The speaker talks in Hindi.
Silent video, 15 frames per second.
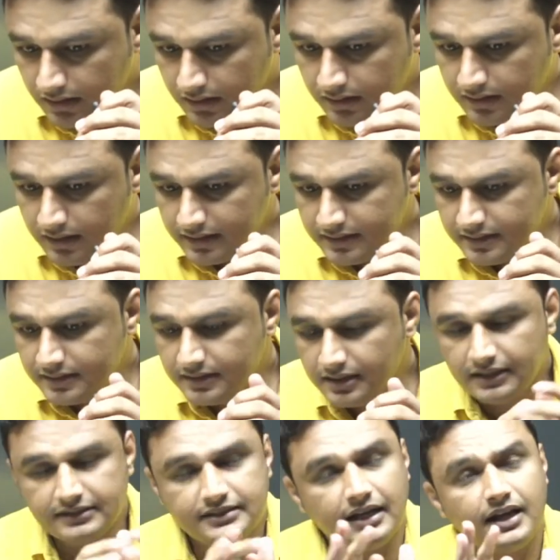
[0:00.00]
दस
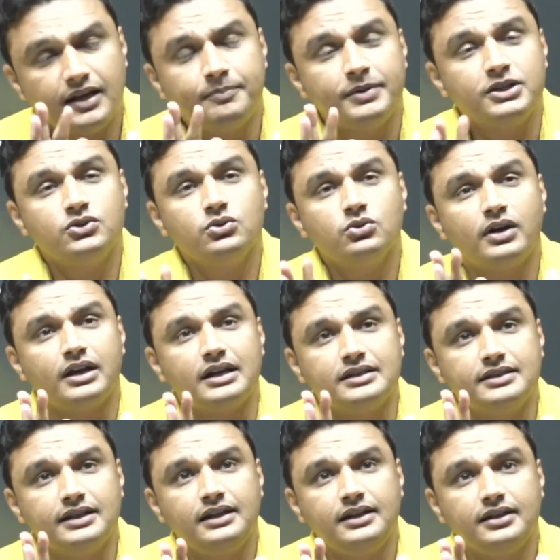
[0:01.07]
हजार बच्चों का
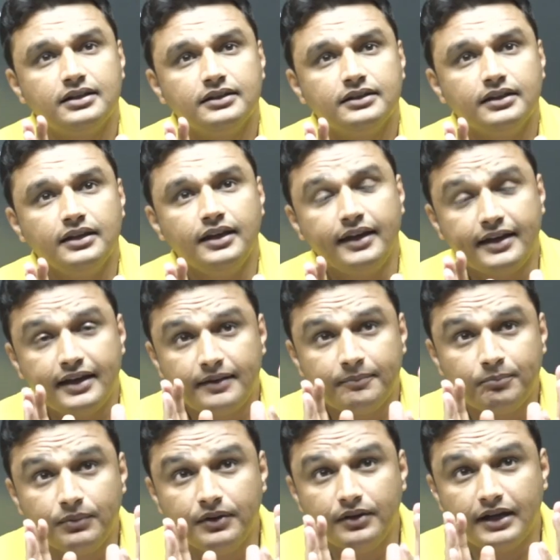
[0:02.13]
रिजल्ट एक
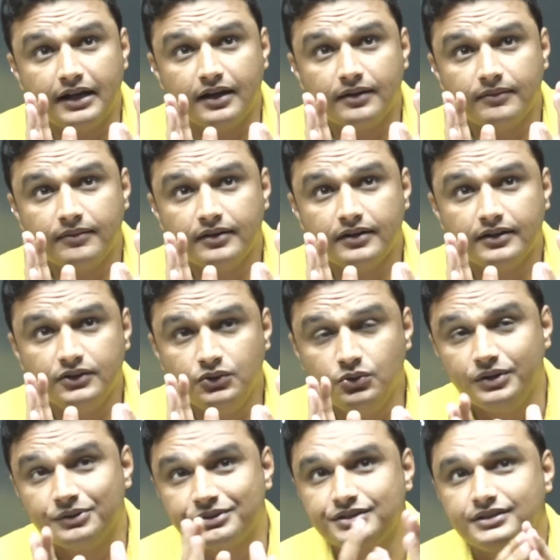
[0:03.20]

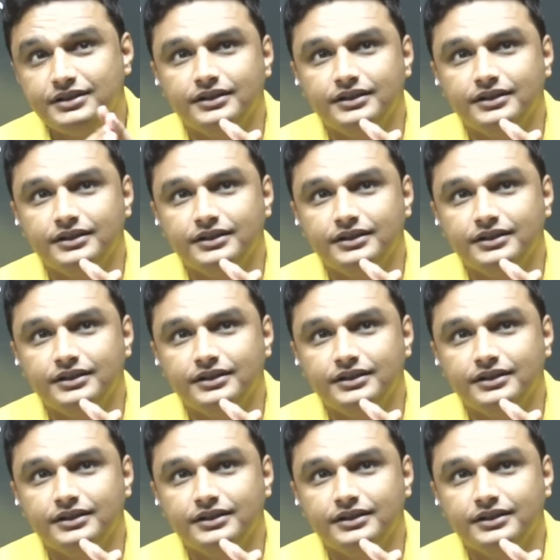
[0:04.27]
यूनिवर्सिटी